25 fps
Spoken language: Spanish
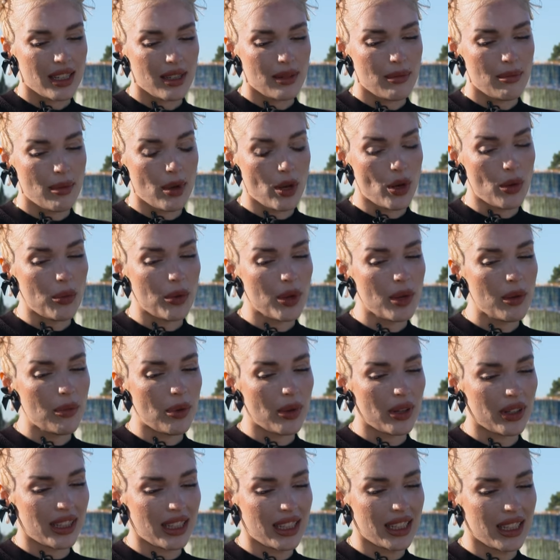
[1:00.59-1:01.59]
veo muy
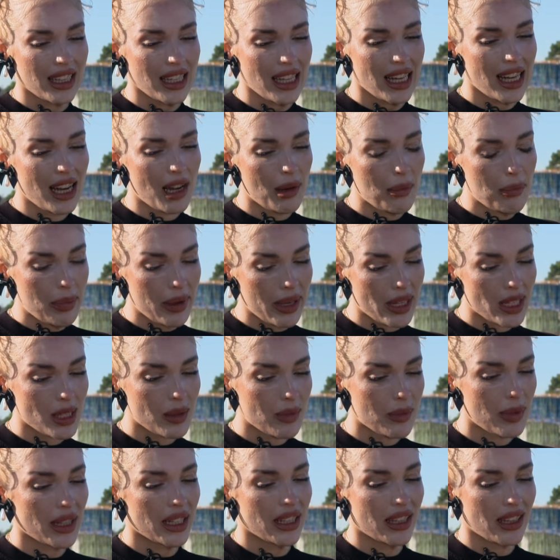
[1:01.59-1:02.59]
importante la
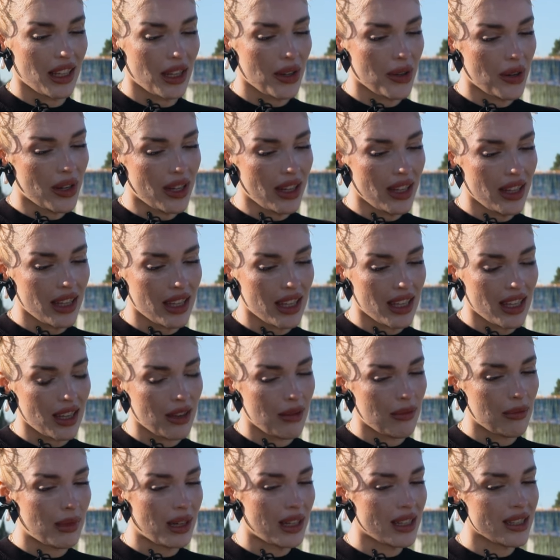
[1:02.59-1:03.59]
perspectiva de que
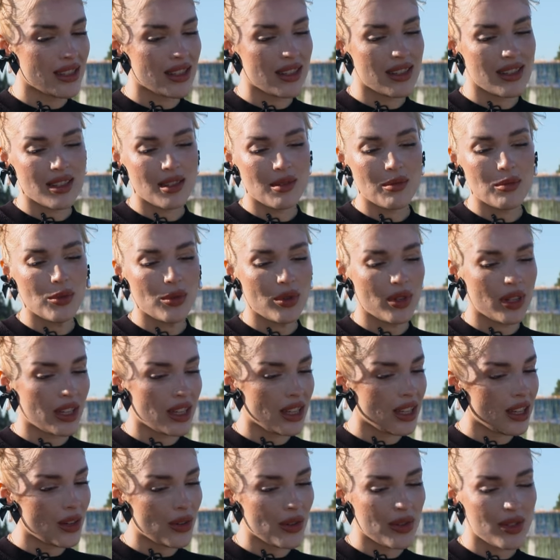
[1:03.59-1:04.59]
más de ser
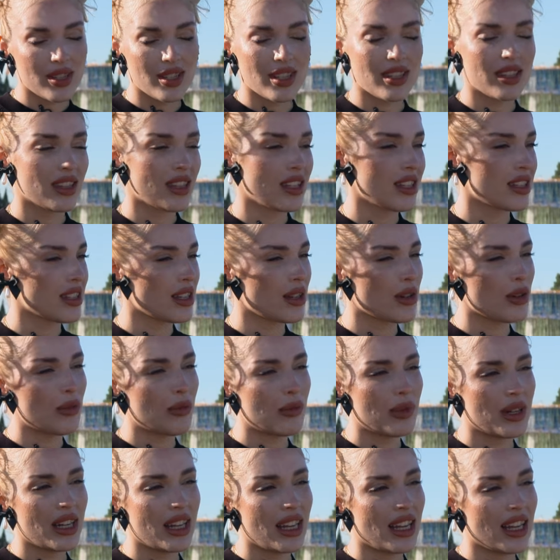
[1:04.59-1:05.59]
mujer o de ser
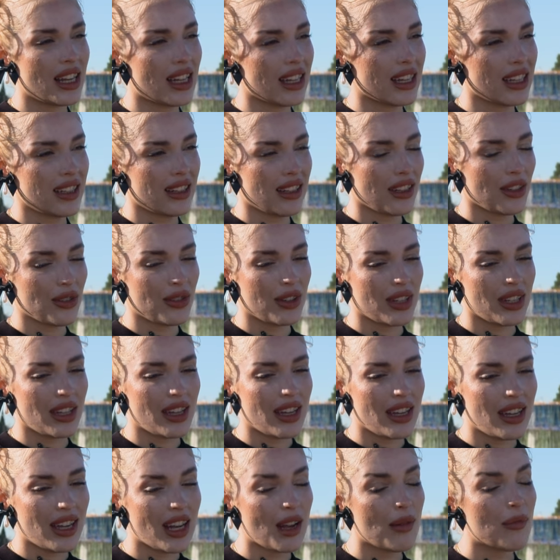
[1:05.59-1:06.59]
hombre en la
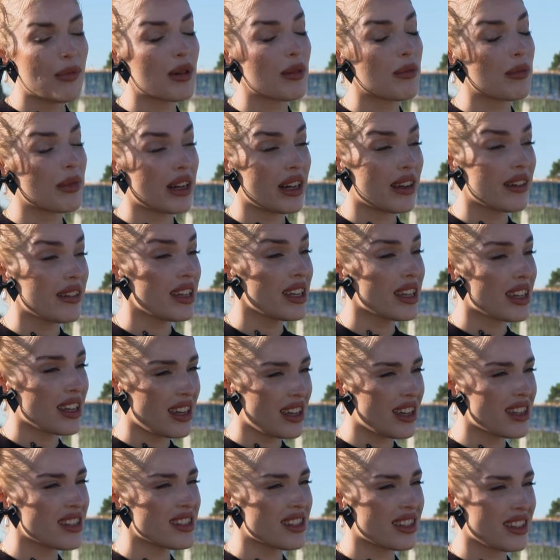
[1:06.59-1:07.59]
categoría, es la primera vez que
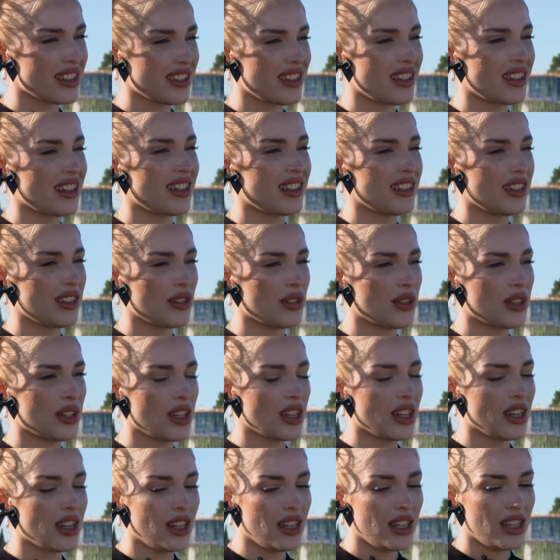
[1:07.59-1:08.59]
hacen esta
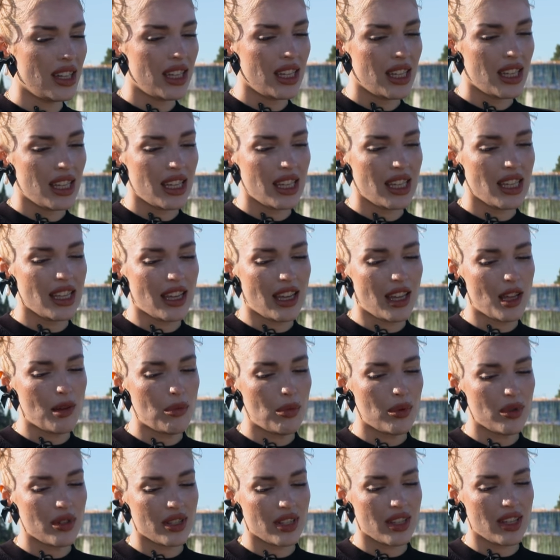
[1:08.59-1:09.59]
categoría y ya de
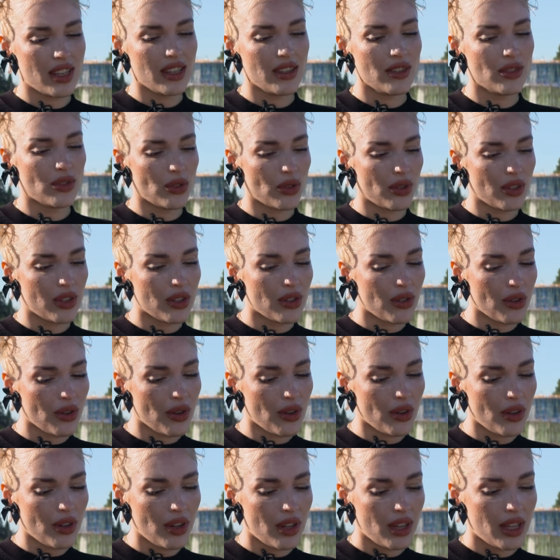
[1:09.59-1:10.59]
por sí es
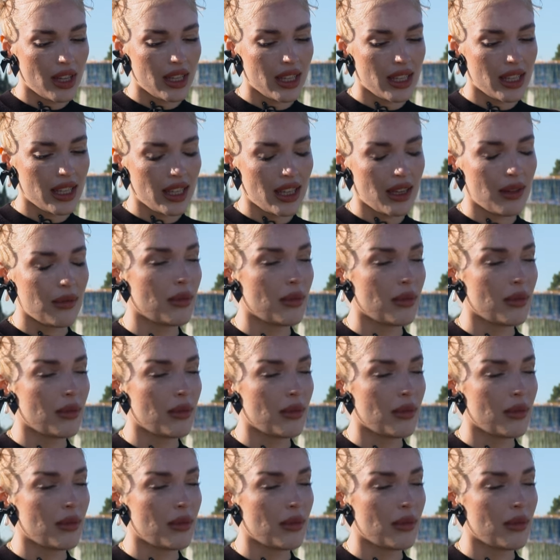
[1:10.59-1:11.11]
histórico que